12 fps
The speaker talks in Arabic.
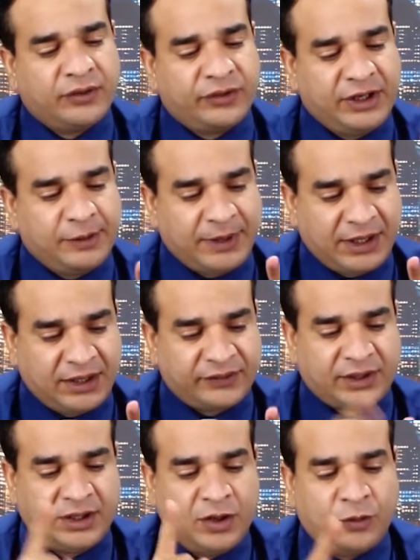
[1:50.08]
ظلم
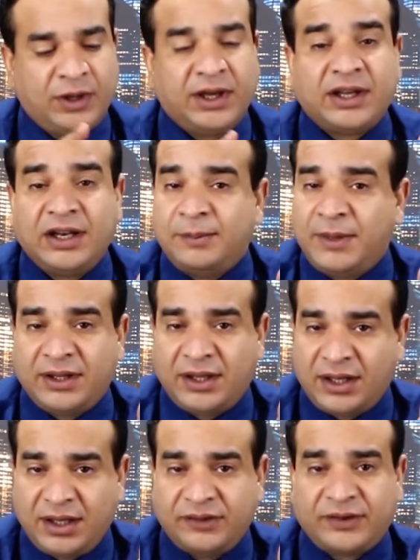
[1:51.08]
هذا وأكل ماذا
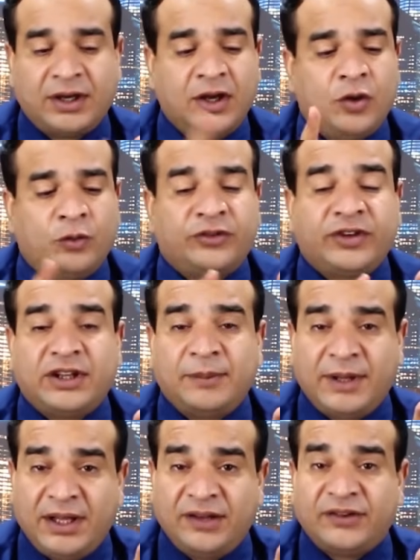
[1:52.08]
هذا
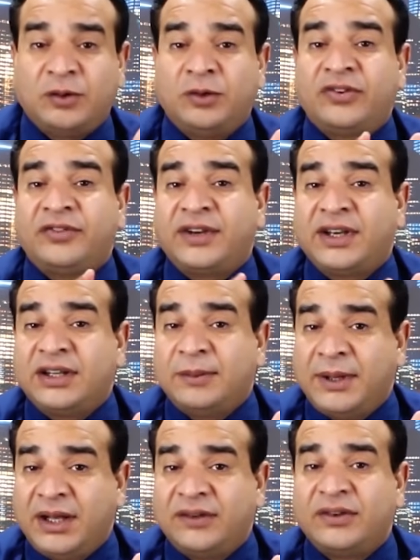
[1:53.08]
وشتم هذا وسفك
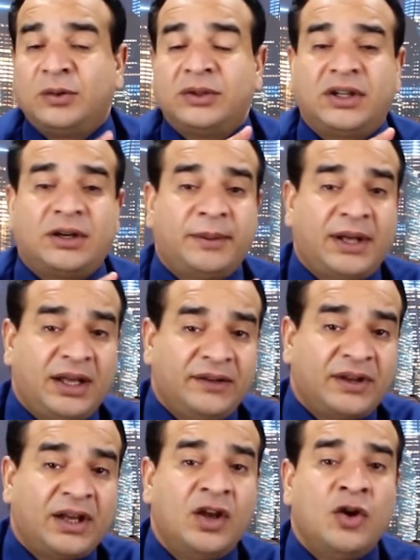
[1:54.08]
دم هذا وضرب
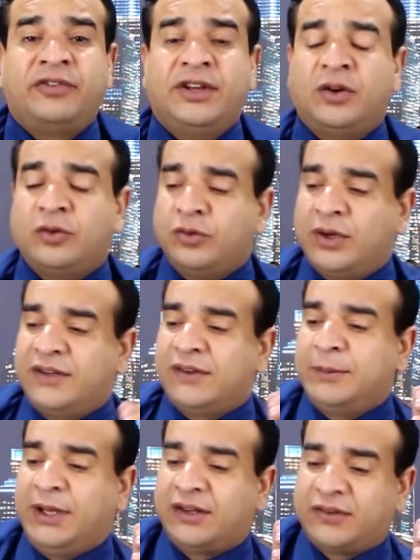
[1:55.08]
هذا فيأخذ هذا
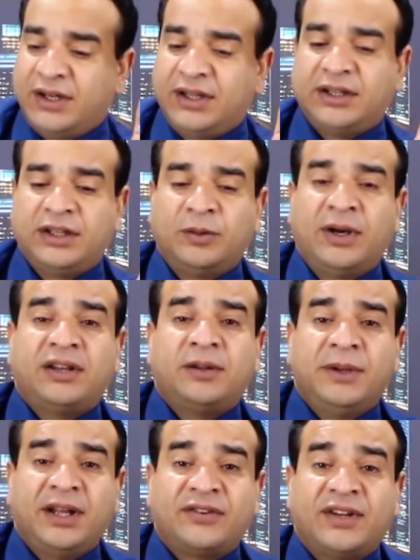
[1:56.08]
من حسناته وهذا
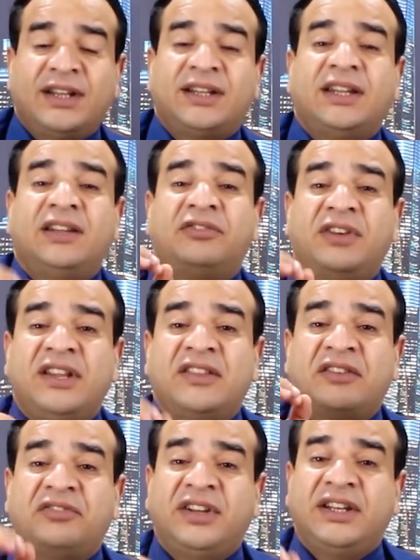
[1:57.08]
من حسناته
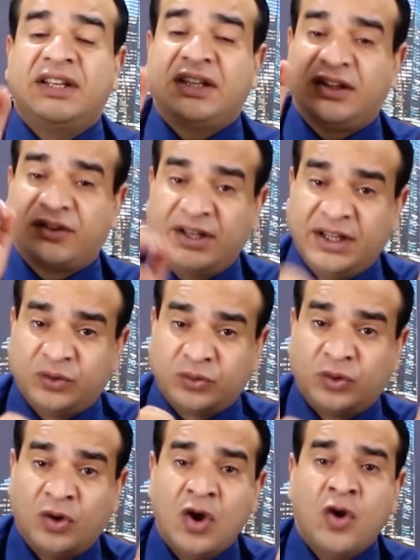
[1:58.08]
فإذا فنيت حسناته
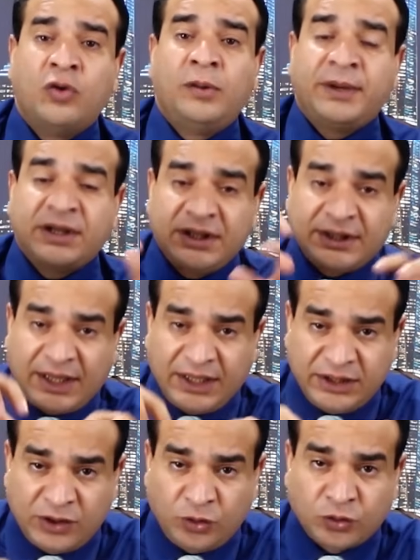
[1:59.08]
وبقيت
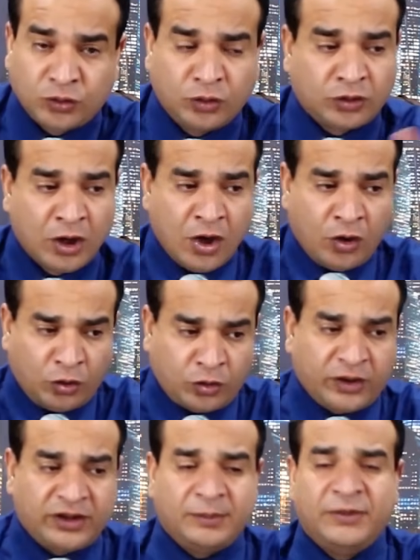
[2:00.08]
عليه الحقوق
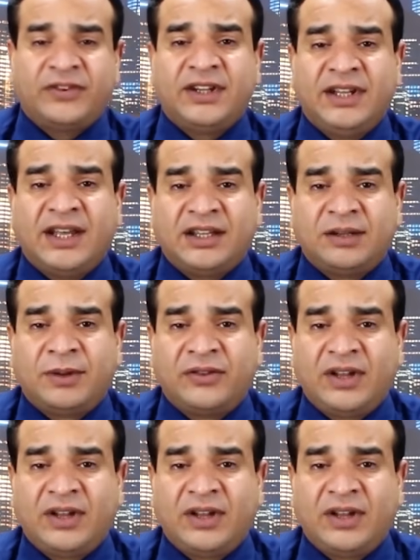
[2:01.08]
أخذ من سيئات من